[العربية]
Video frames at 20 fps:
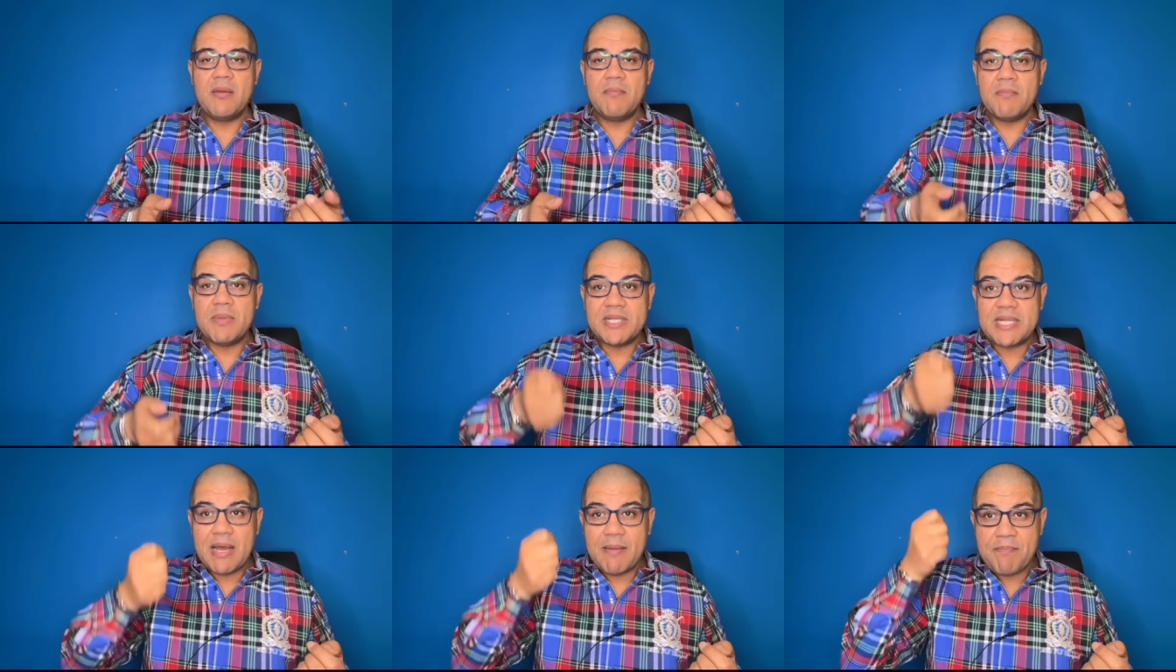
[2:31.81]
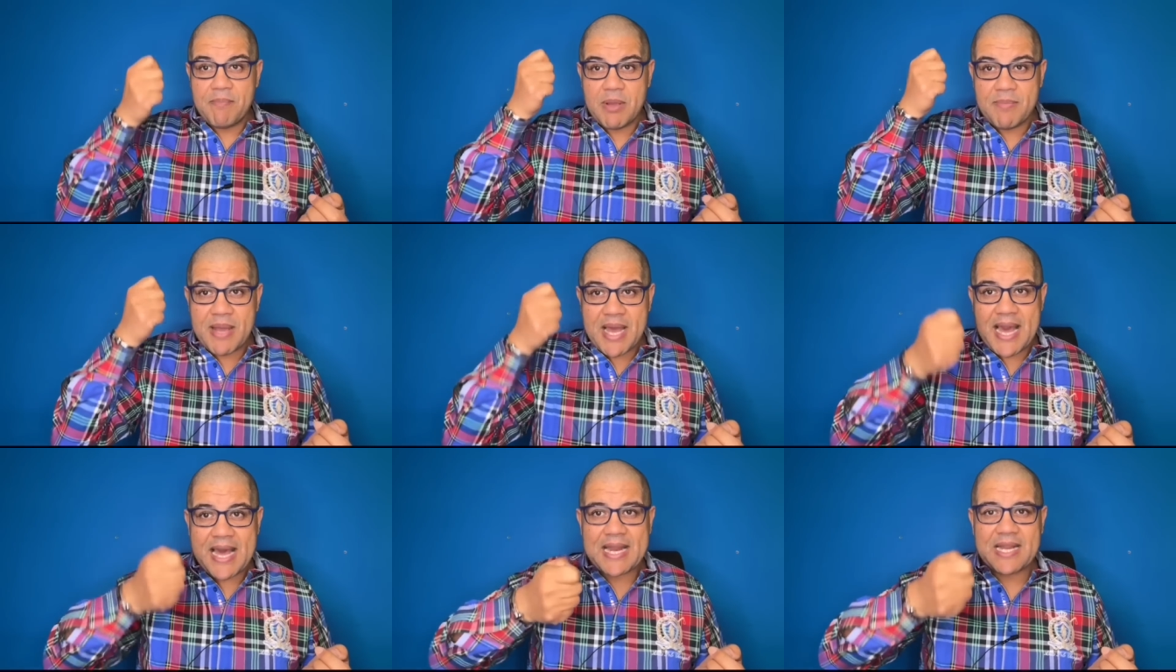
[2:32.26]
بدم
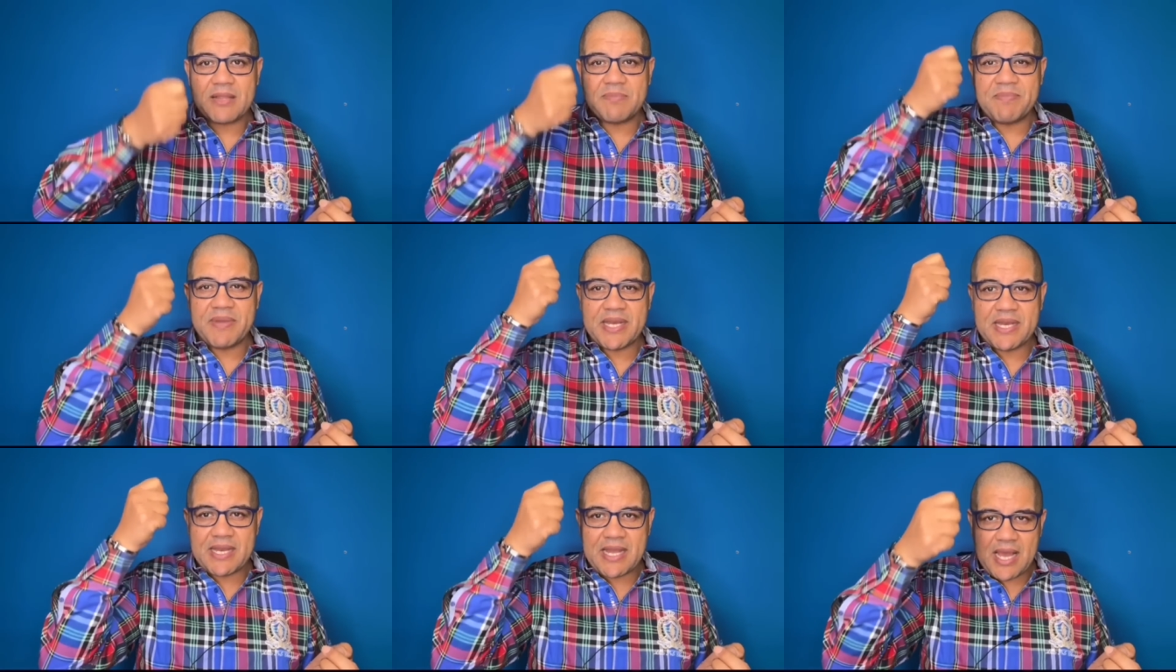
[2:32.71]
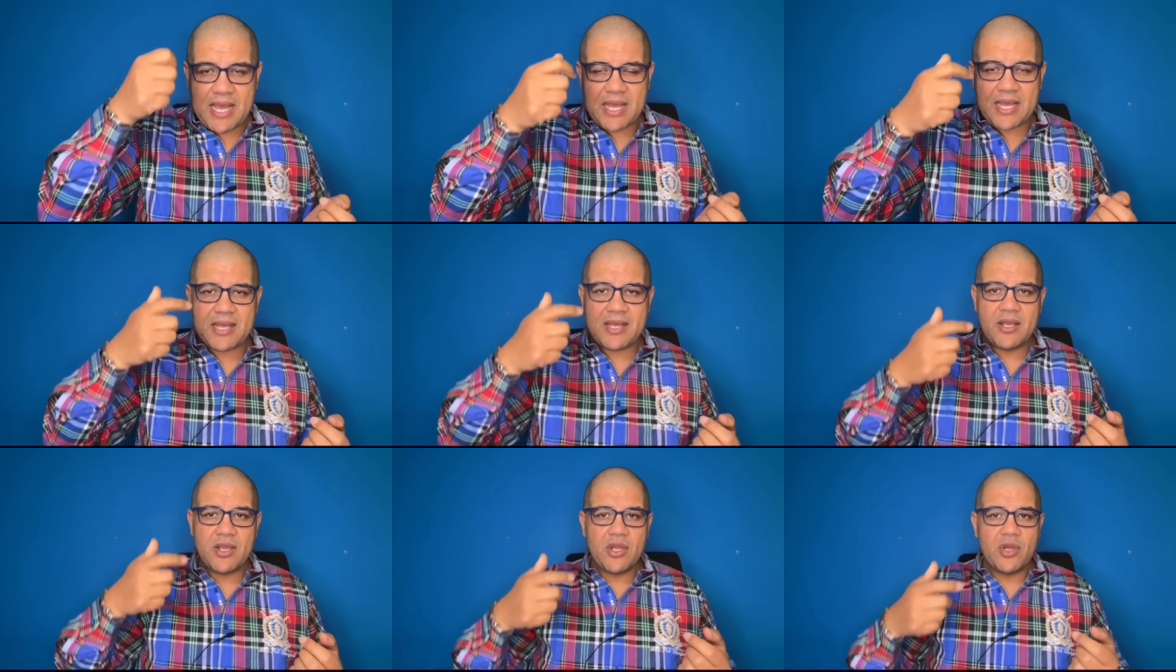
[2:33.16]
بارد
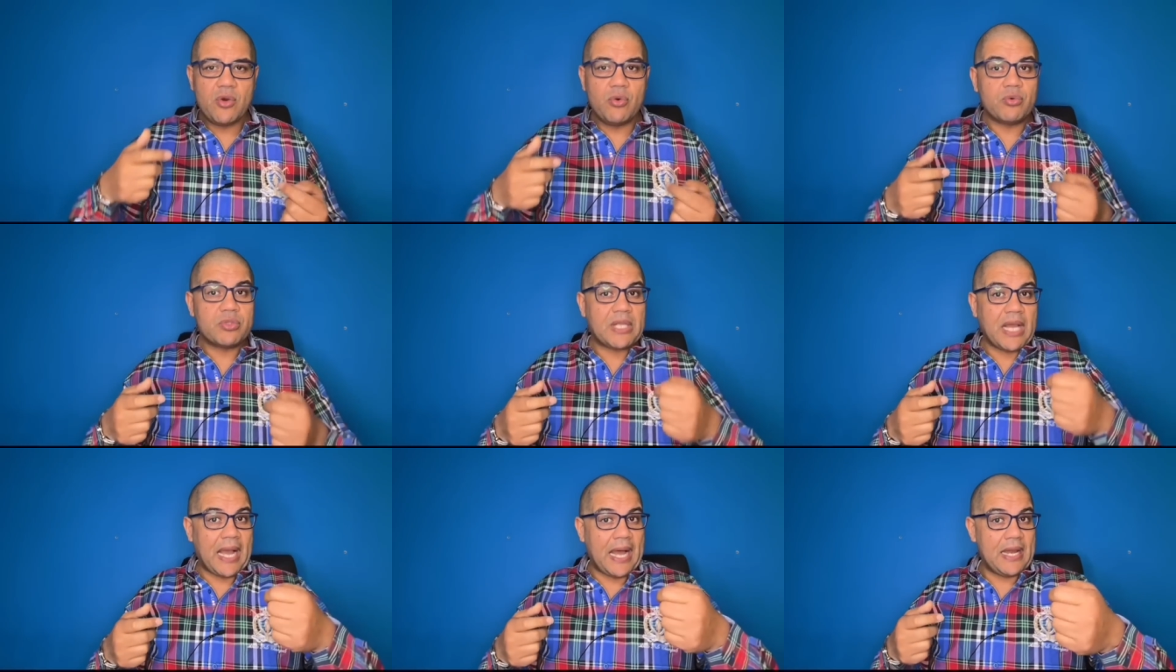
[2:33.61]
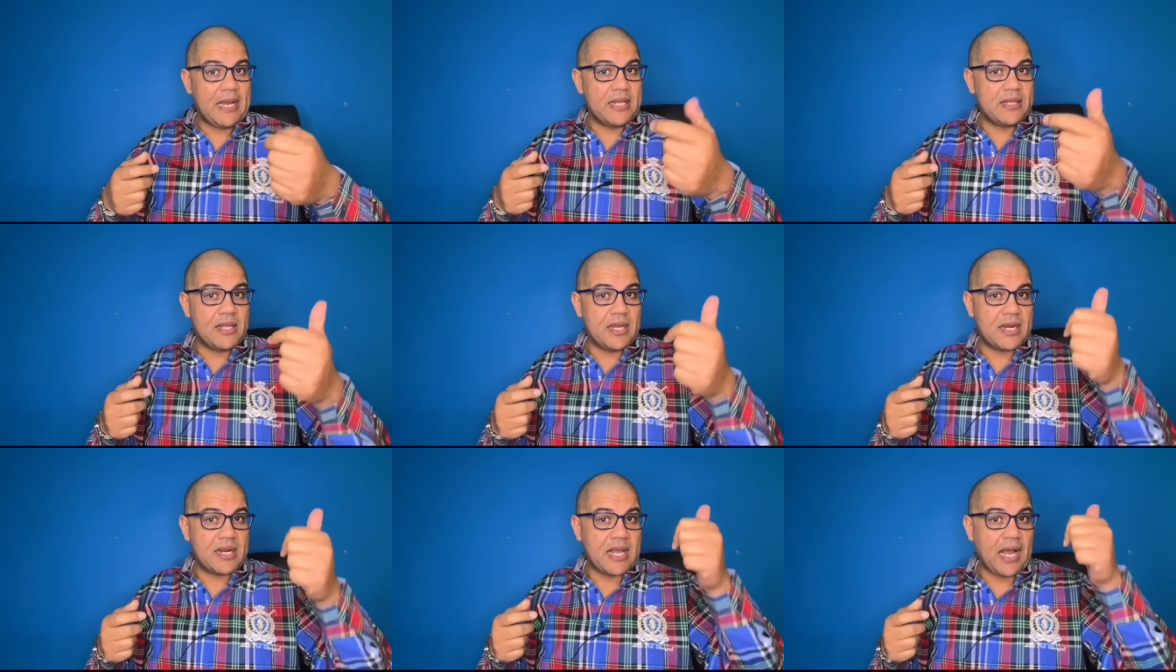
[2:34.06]
منها وتعالي
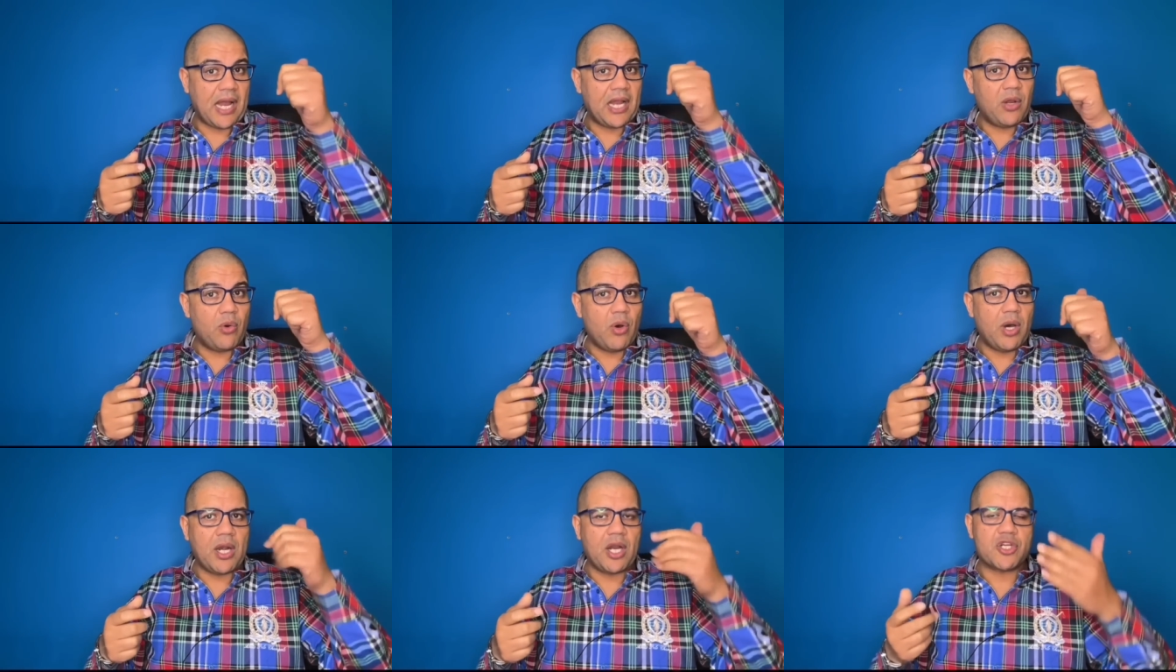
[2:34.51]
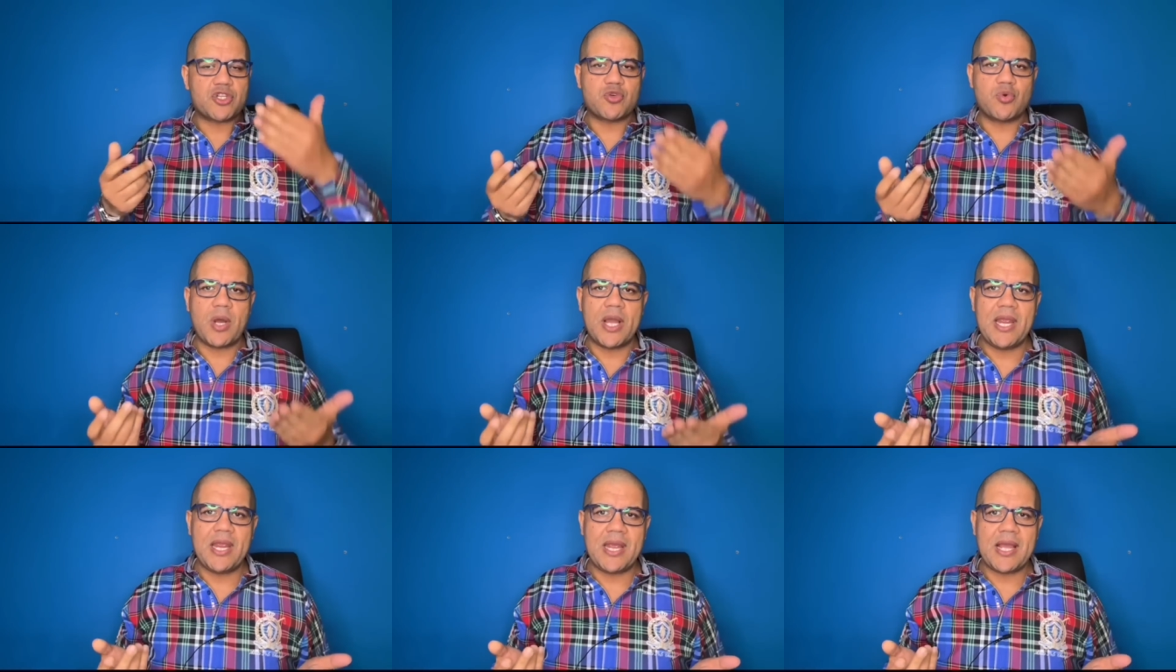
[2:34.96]
نرجع لورا
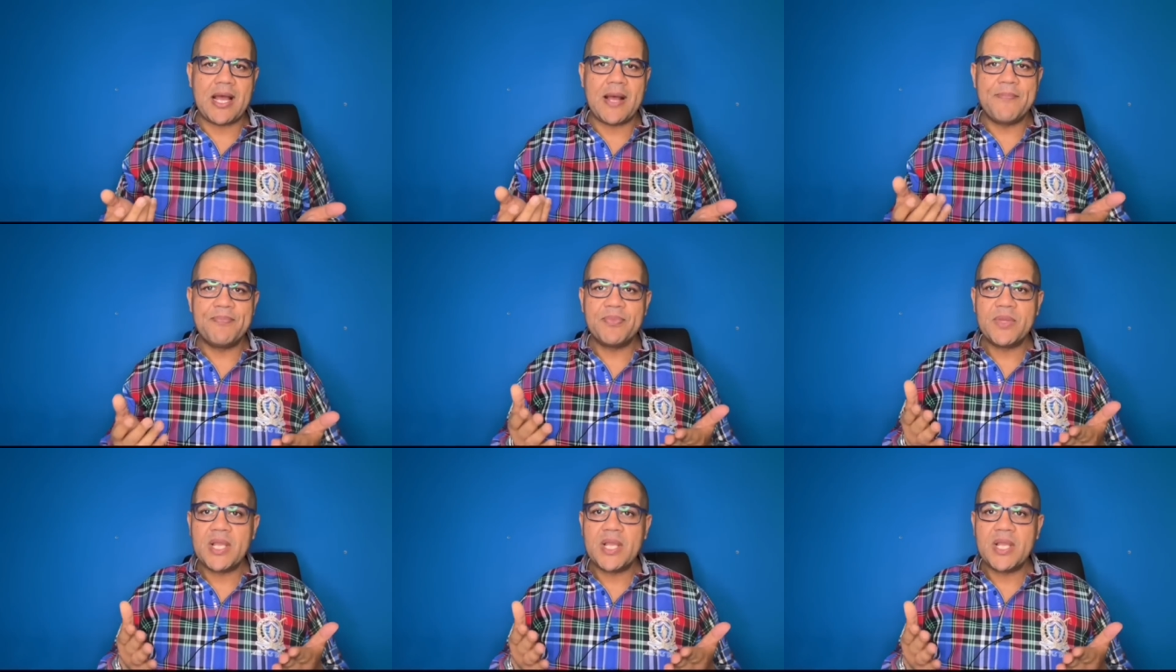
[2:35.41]
شوية